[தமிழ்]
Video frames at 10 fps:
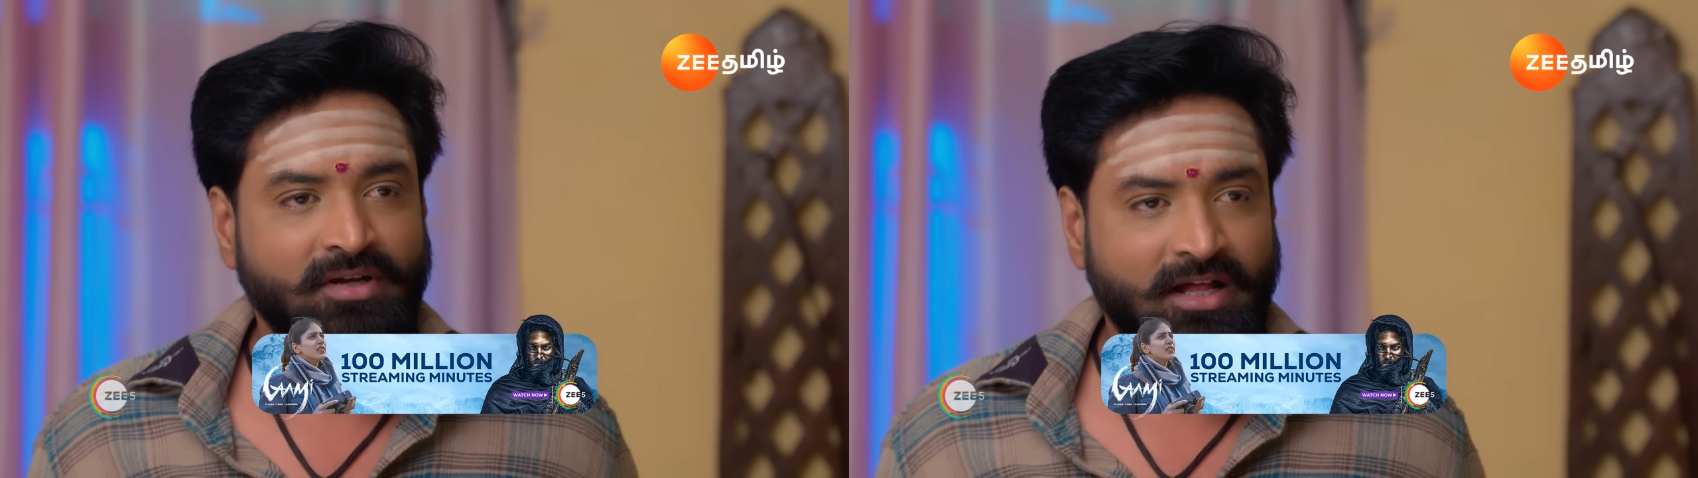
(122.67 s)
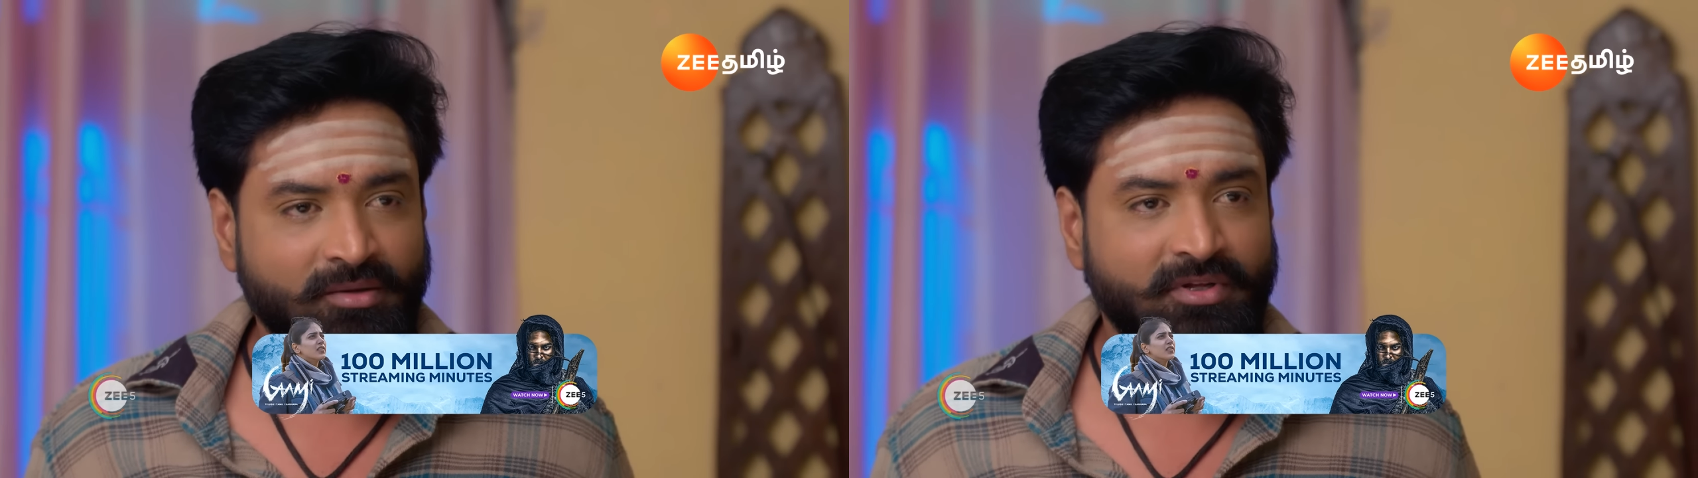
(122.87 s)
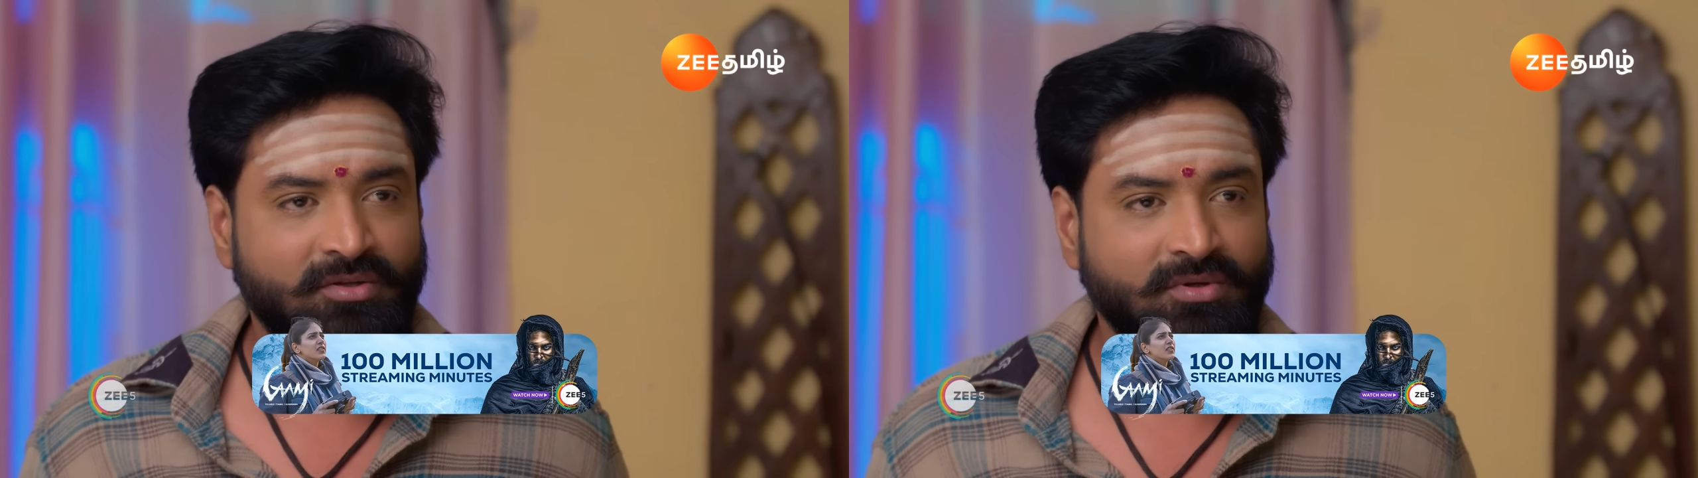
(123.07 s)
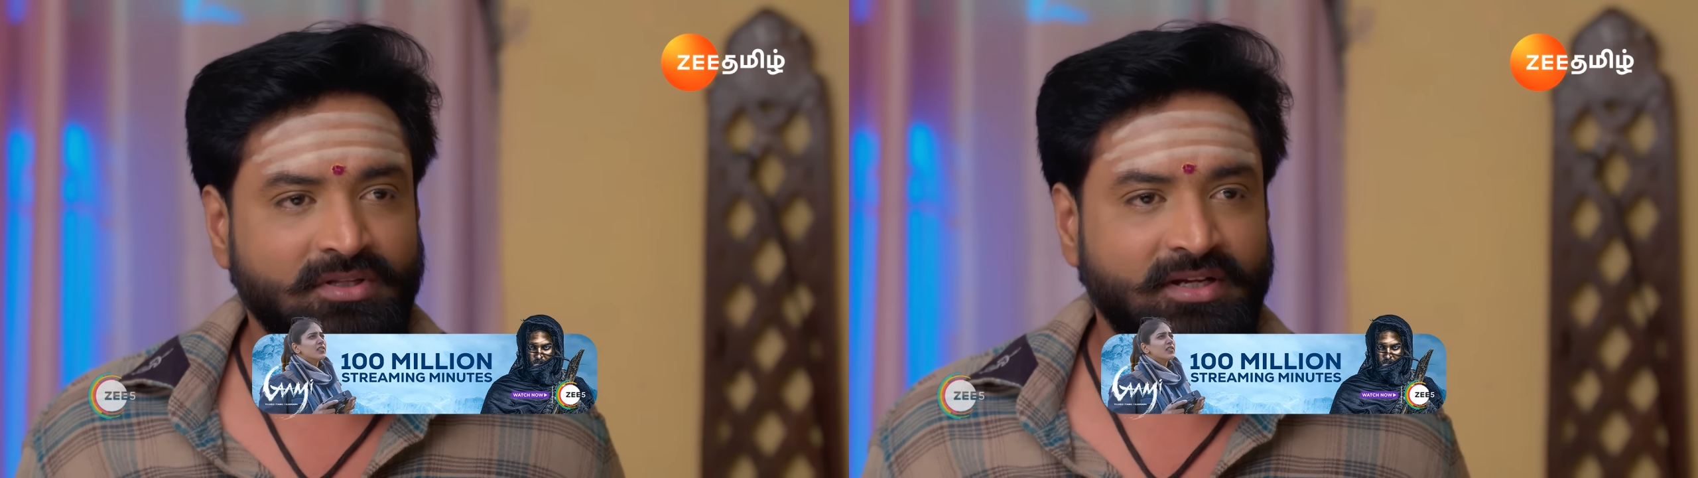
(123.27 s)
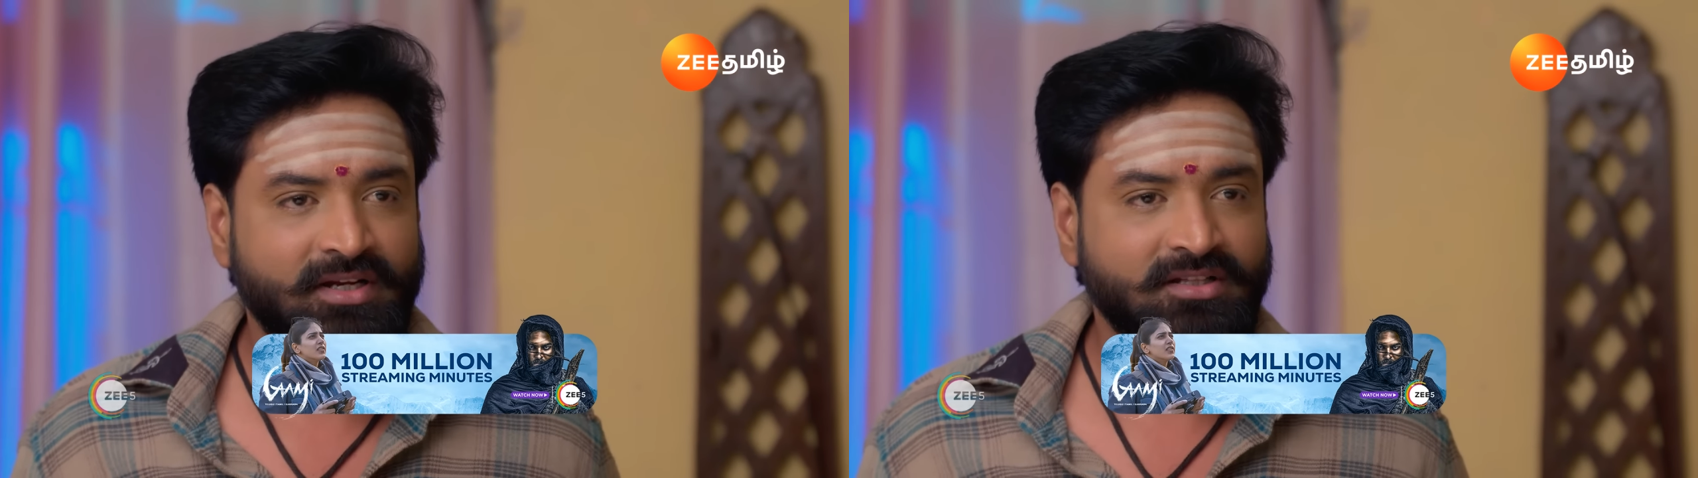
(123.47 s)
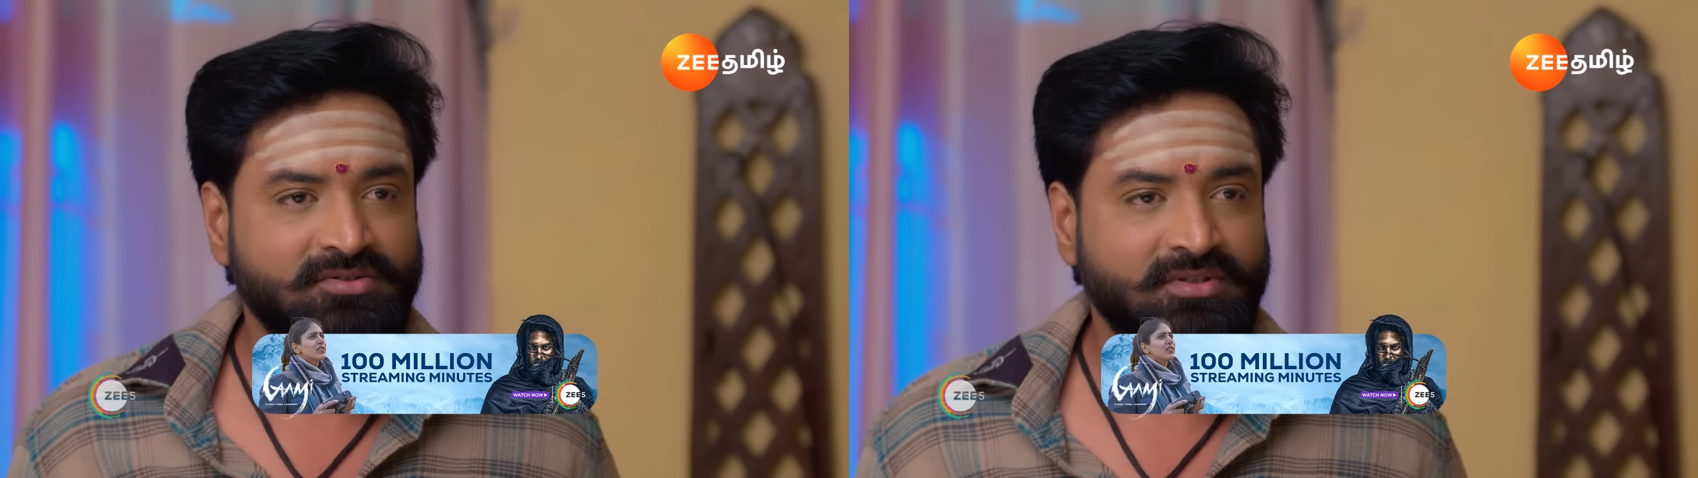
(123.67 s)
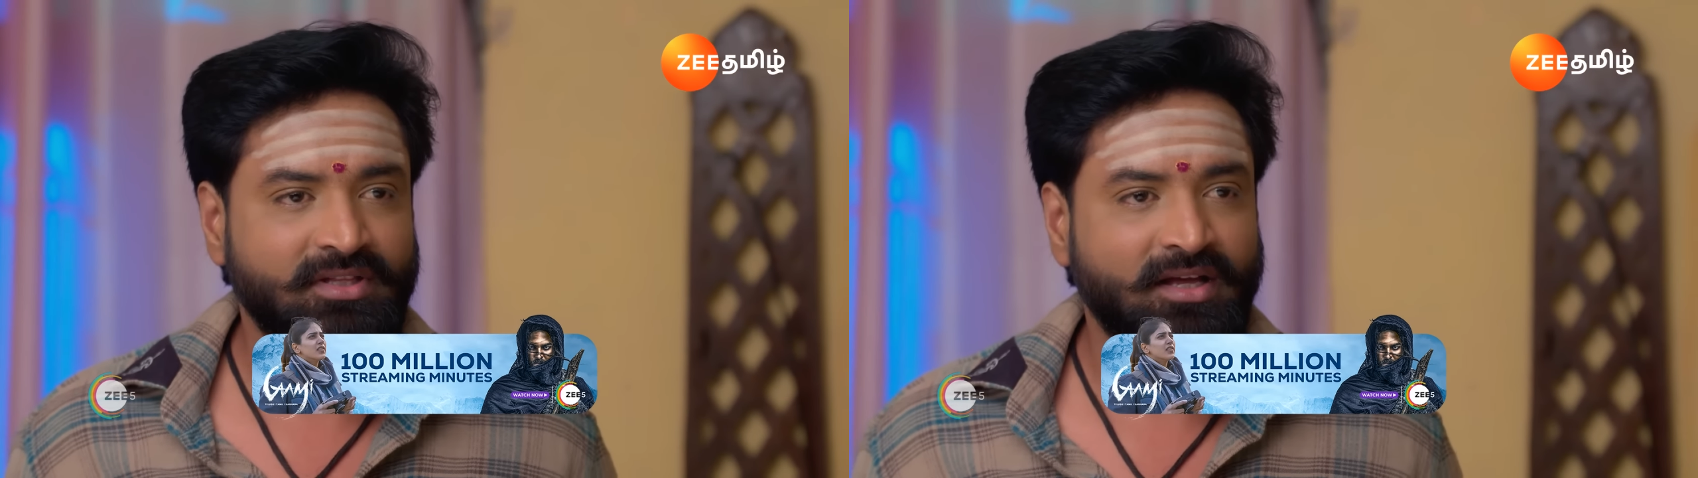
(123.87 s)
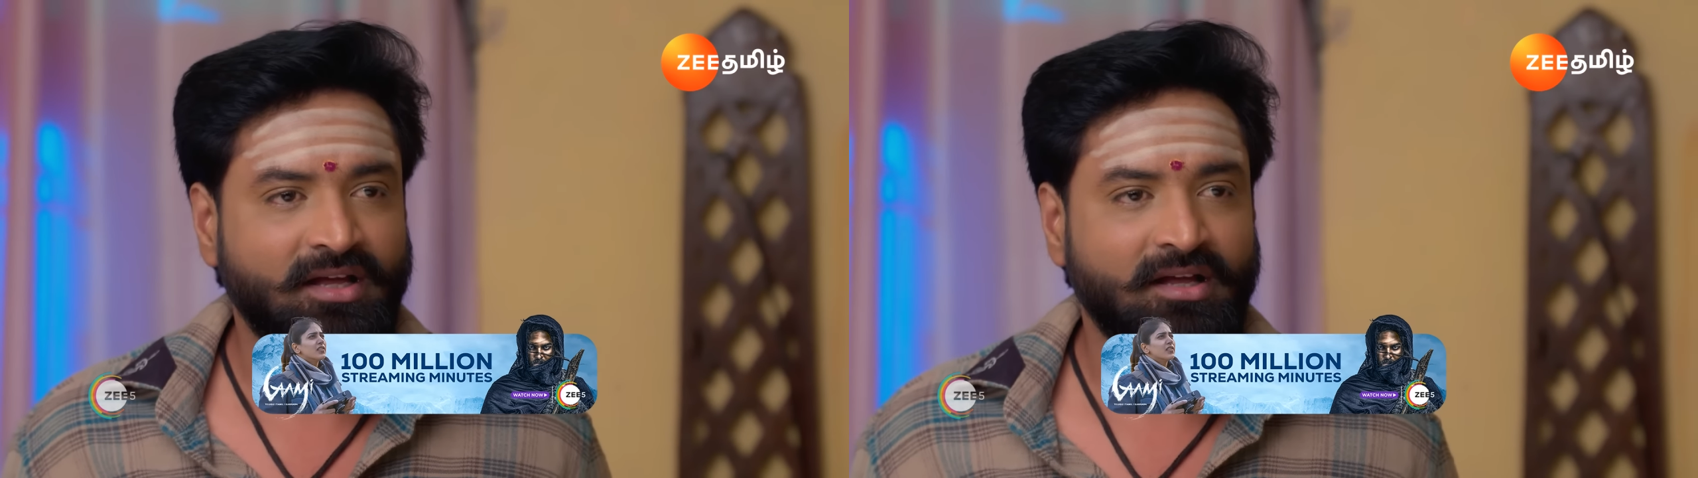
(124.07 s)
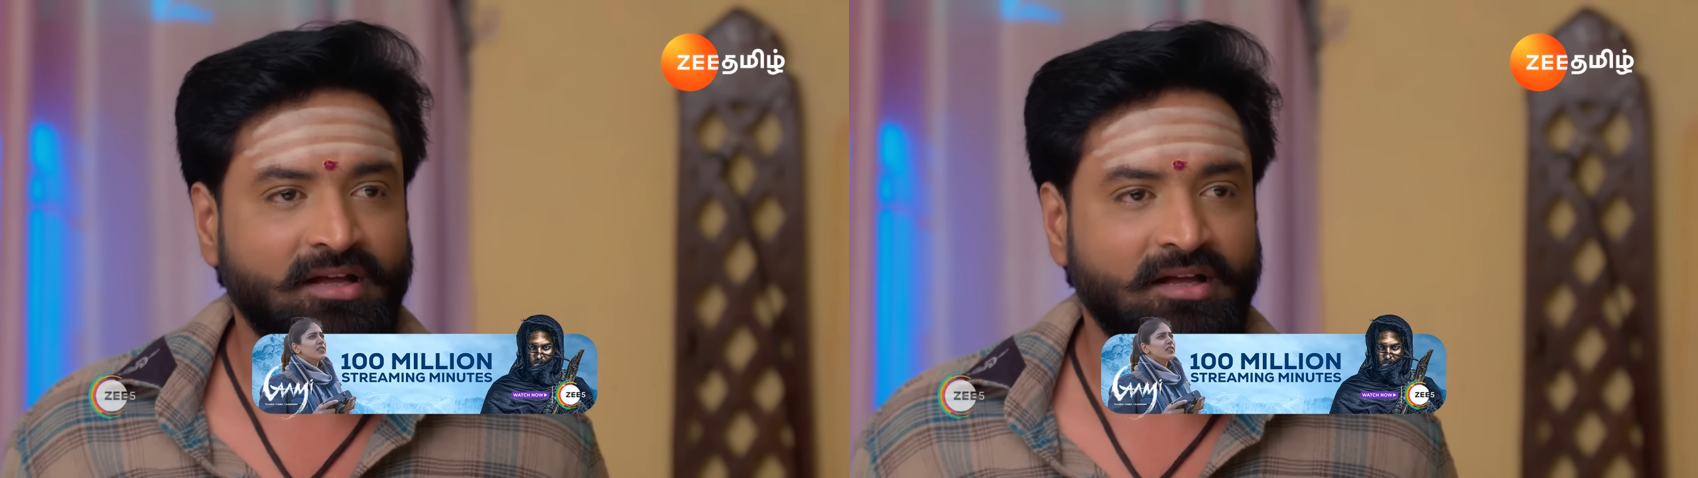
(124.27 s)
இன்னும் இதுல நாலு பேர் தூக்கத்தை வர கெடுக்க